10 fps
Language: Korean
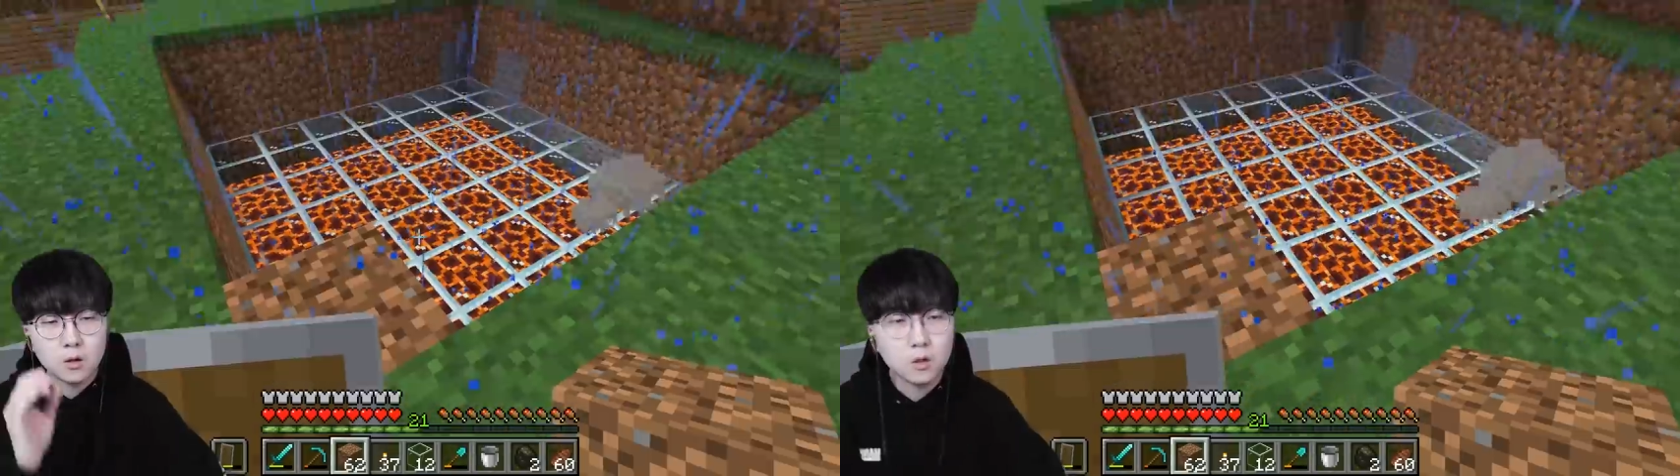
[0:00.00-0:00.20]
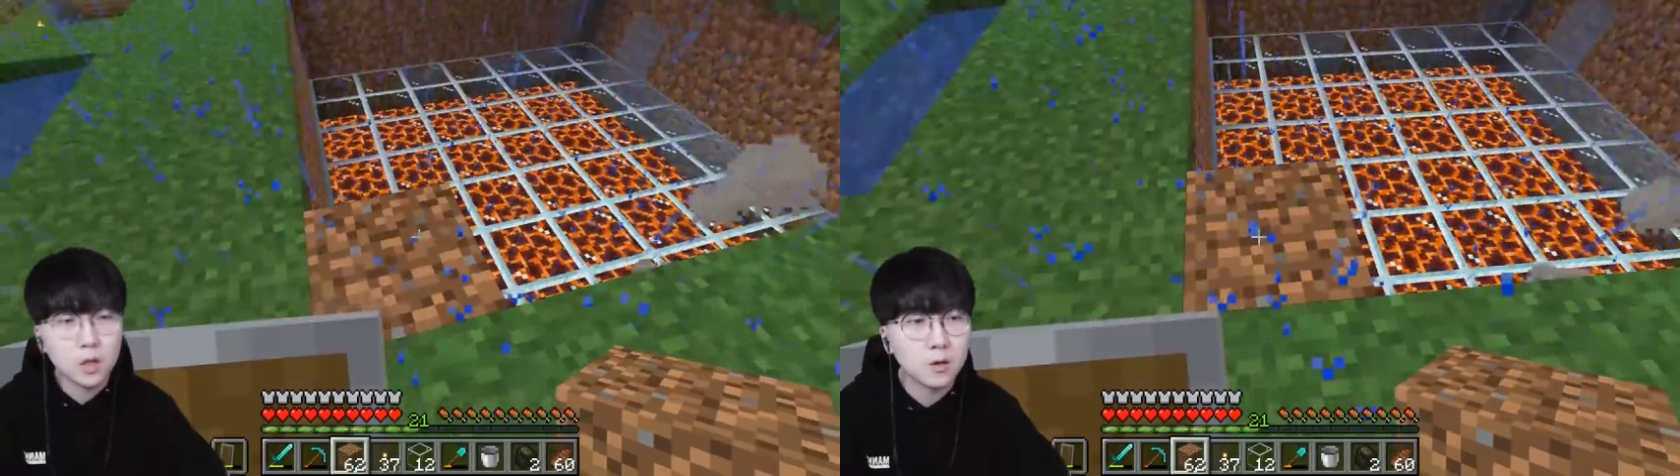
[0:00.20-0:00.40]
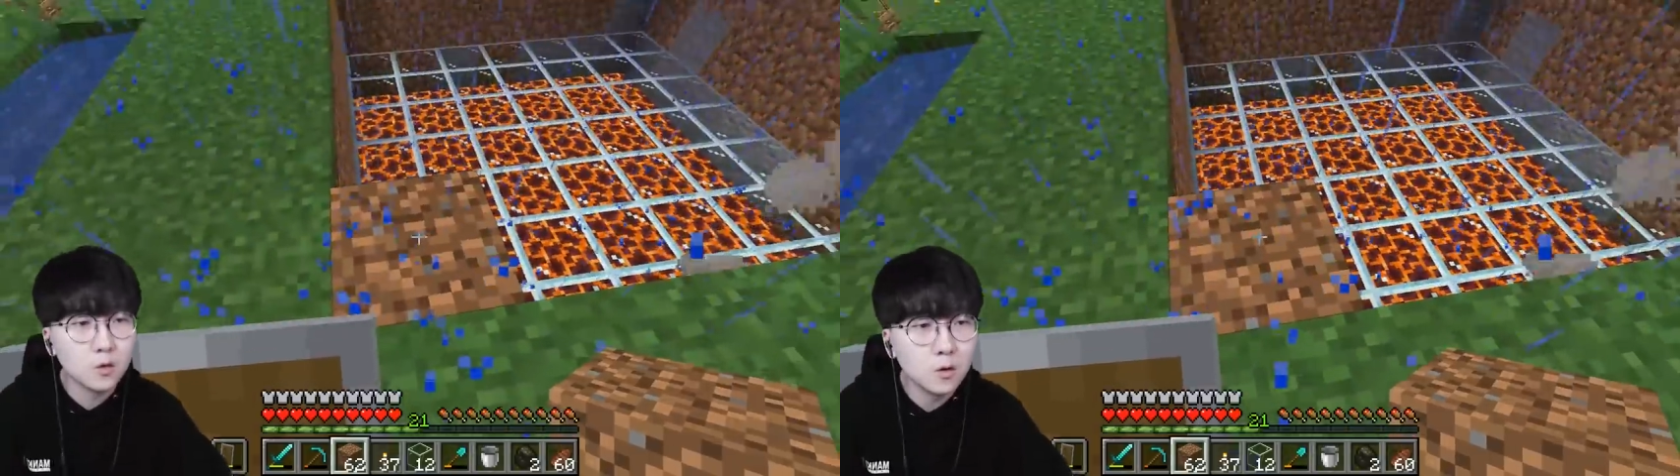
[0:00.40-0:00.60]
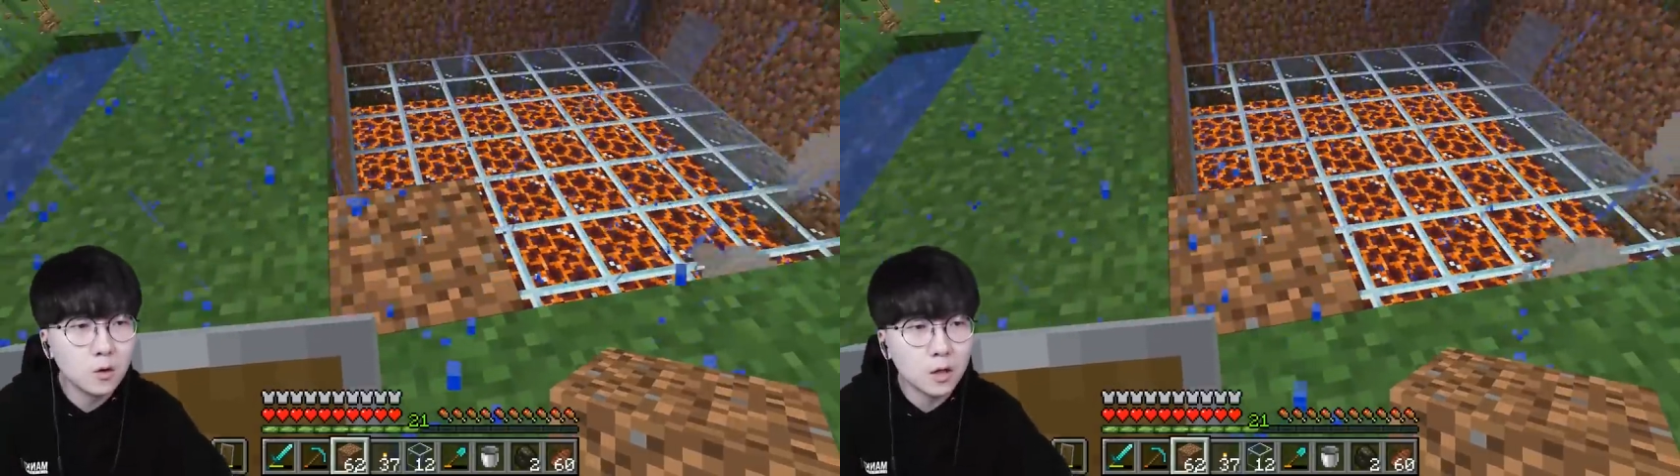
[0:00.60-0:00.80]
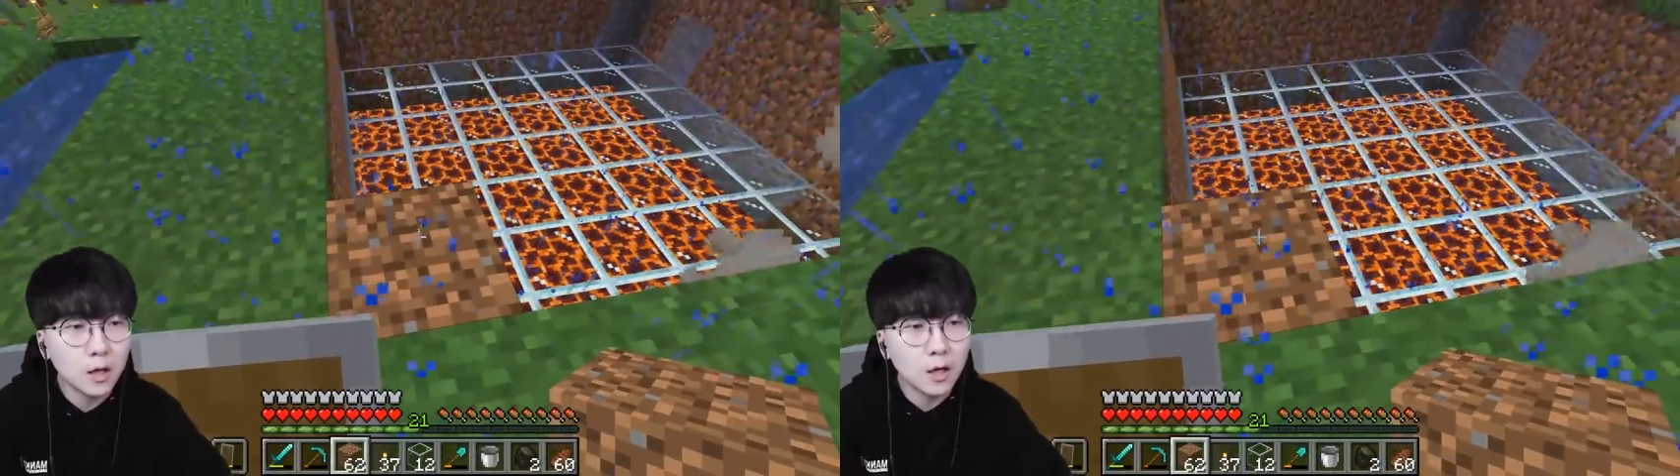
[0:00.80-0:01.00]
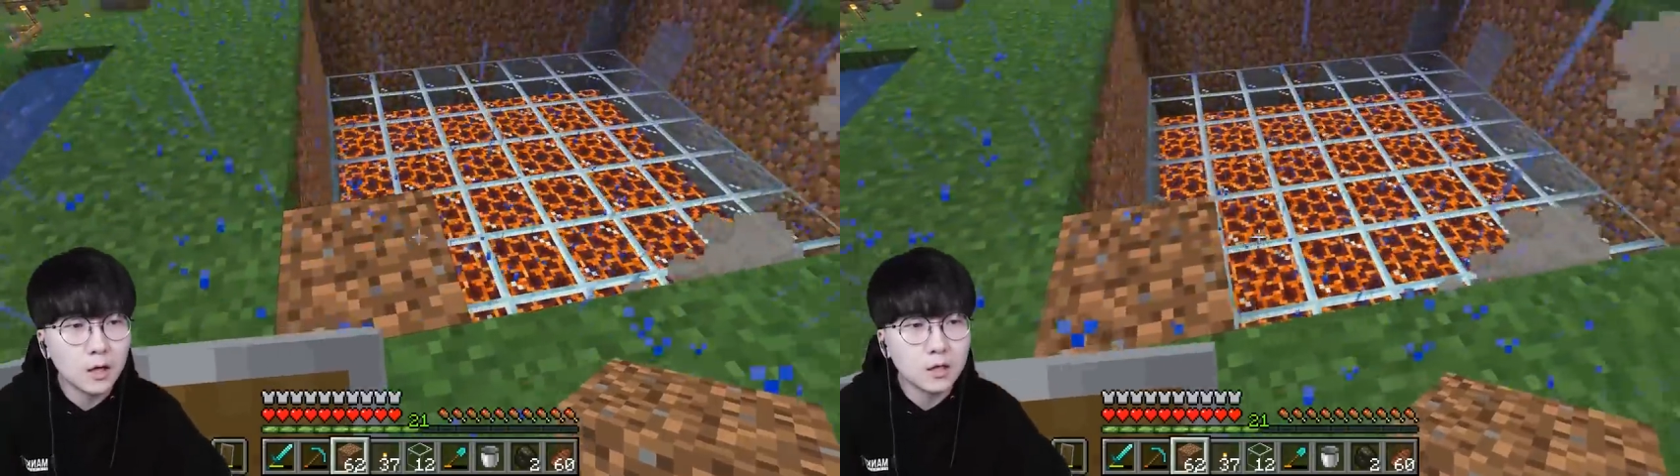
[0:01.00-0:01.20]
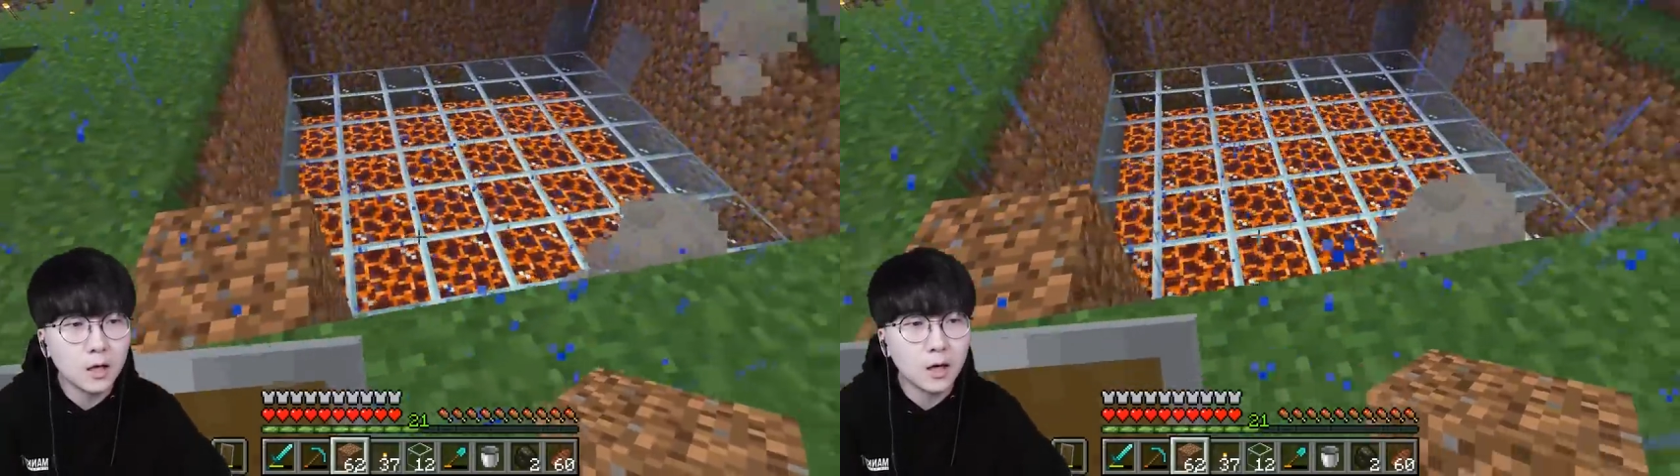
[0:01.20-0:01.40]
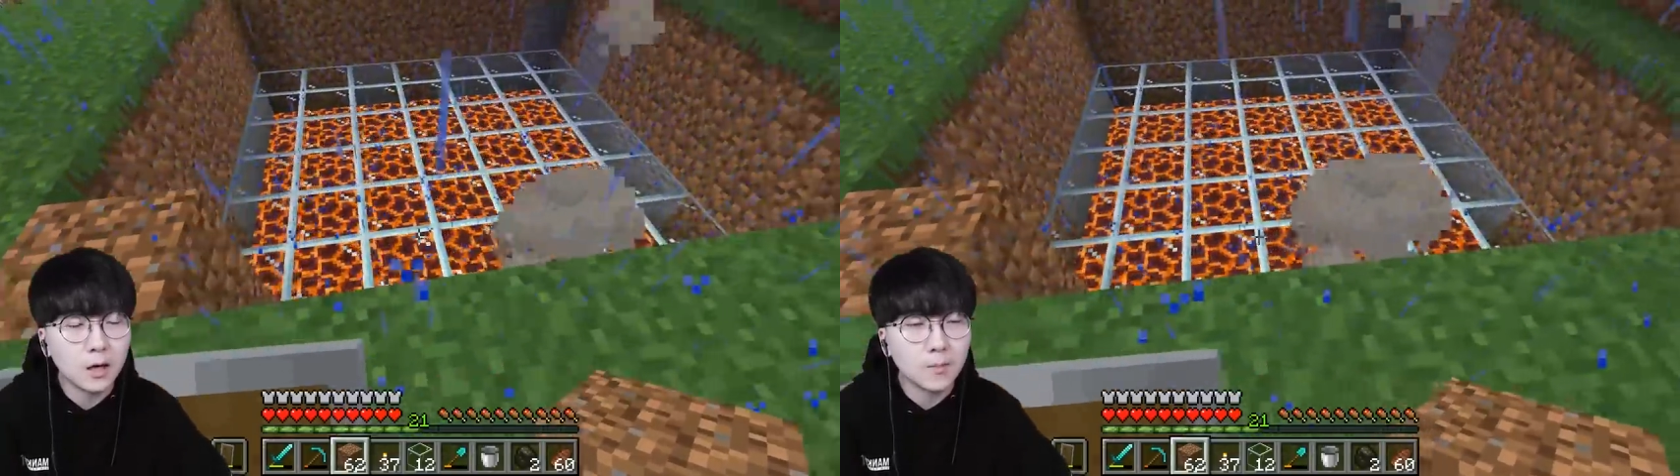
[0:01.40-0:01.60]
야 요렇게
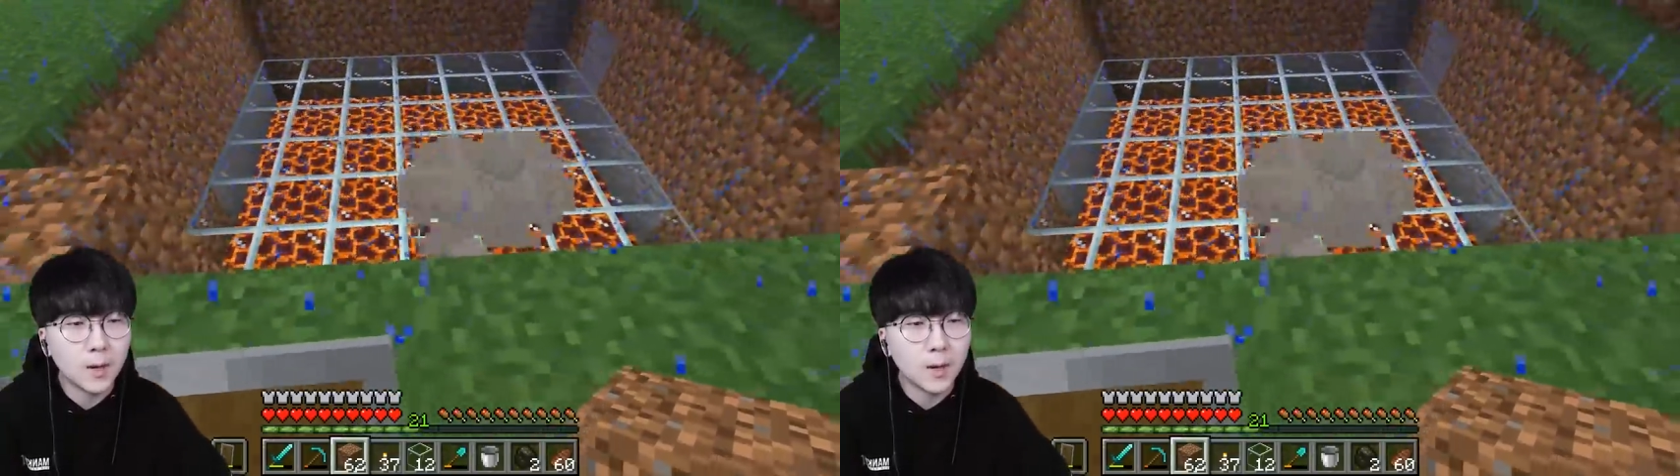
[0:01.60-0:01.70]
이제